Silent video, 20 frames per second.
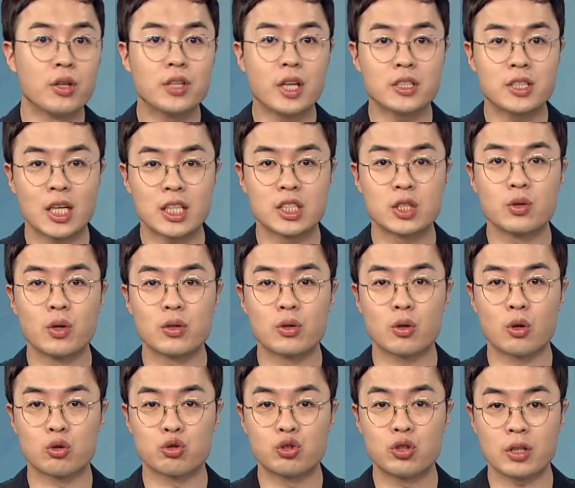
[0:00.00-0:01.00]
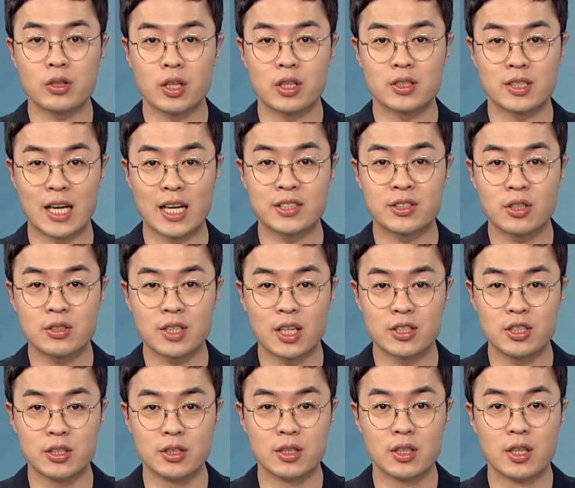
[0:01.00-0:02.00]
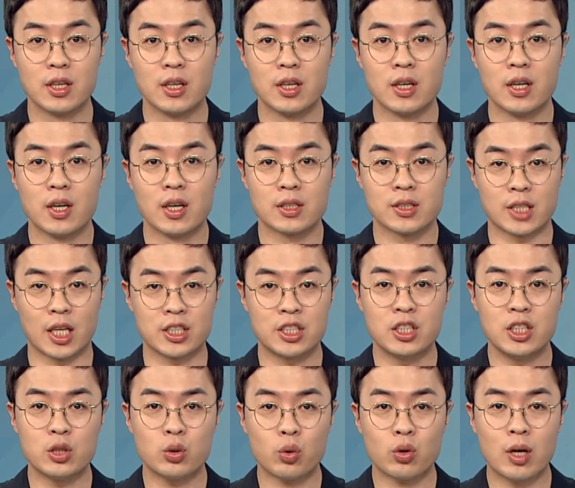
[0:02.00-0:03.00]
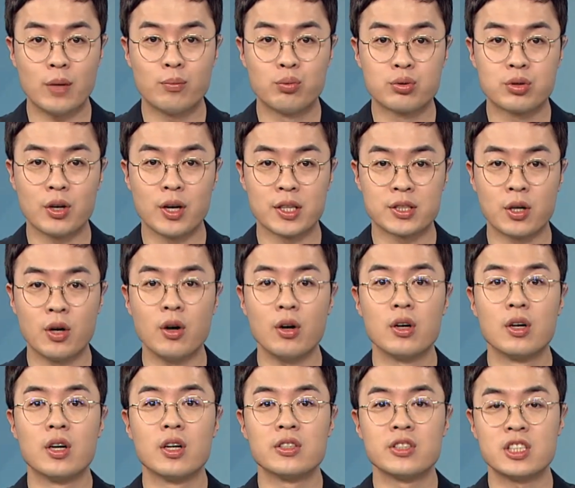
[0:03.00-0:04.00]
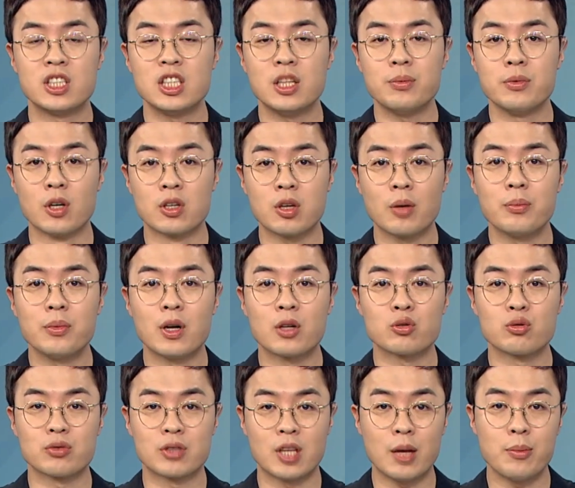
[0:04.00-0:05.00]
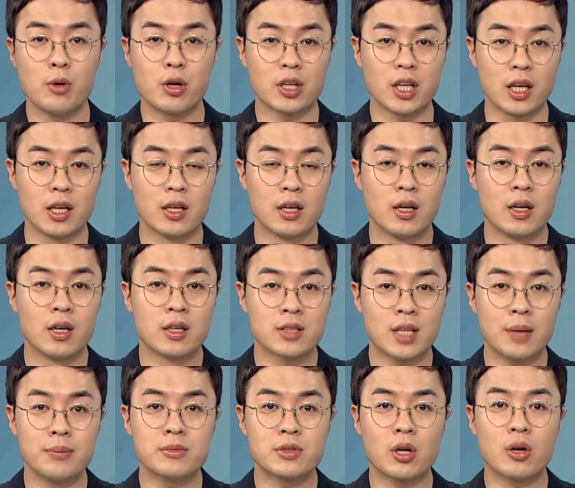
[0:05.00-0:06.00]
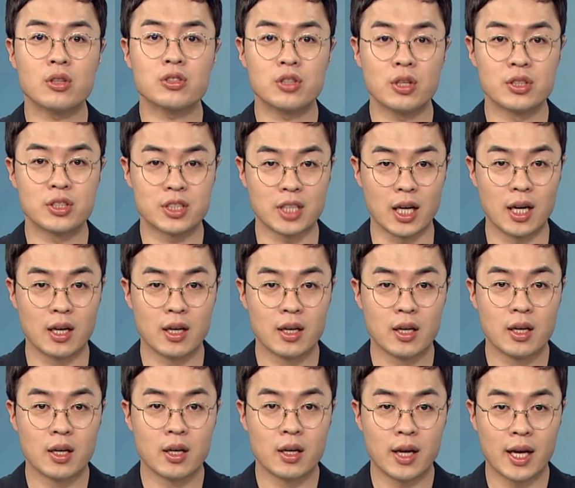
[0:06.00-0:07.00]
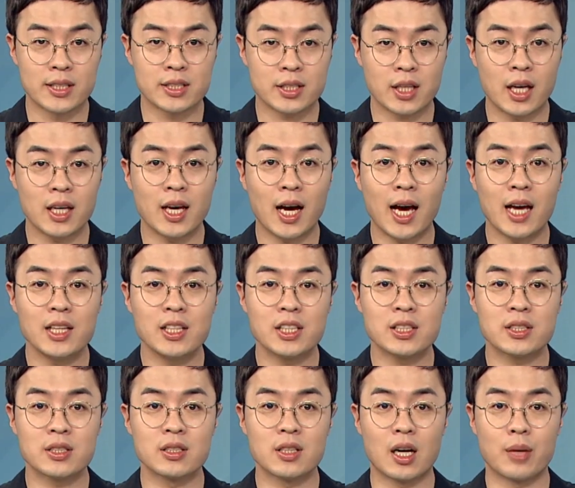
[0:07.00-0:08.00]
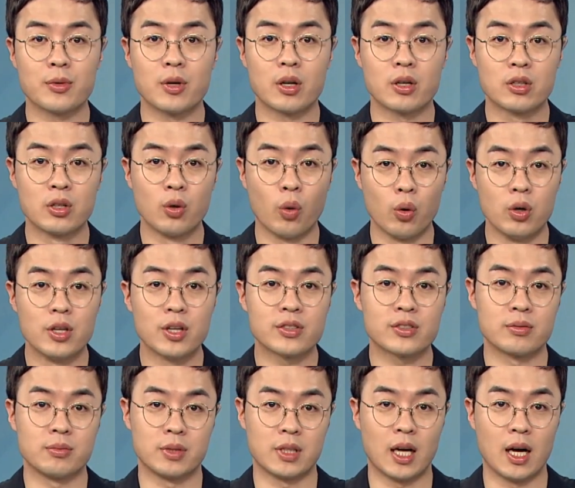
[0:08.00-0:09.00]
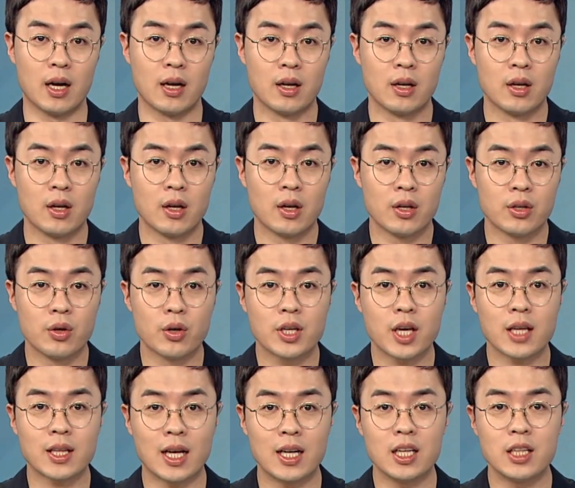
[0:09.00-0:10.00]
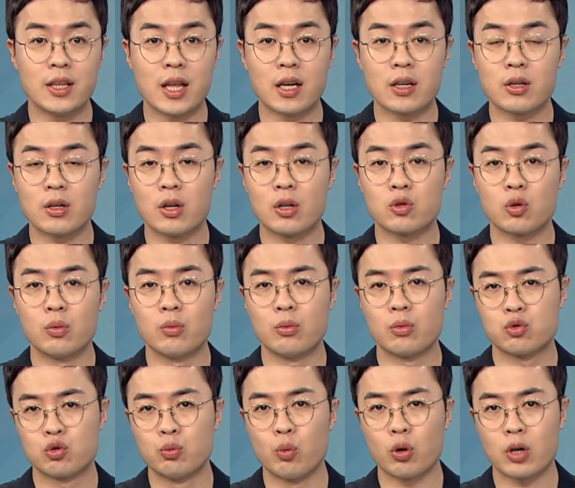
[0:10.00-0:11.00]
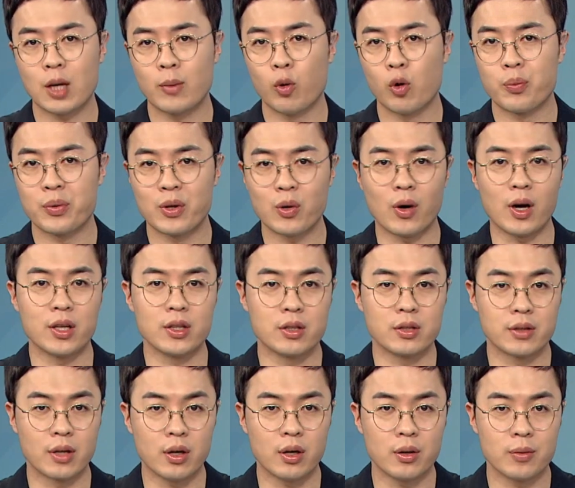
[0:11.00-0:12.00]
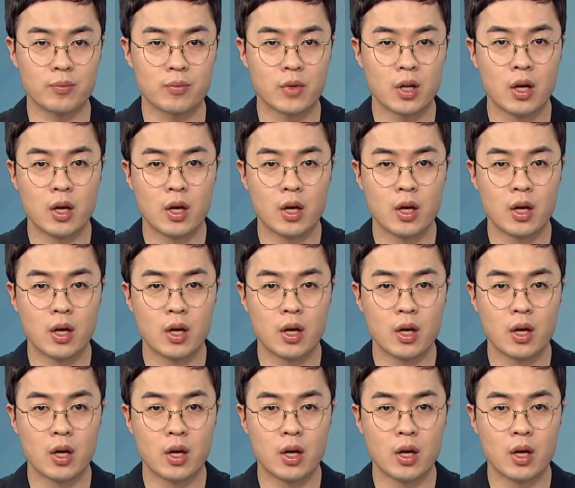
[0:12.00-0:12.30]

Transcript: 현대차 직원으로 추천되는 작성자는 자신이 속한 부서에서 신입 여섯 명 중 세명이 삼성전자, SK하이닉스라며 글을 올렸습니다. 여기에 달린 댓글을 좀 주목해 볼 필요가 있는데요.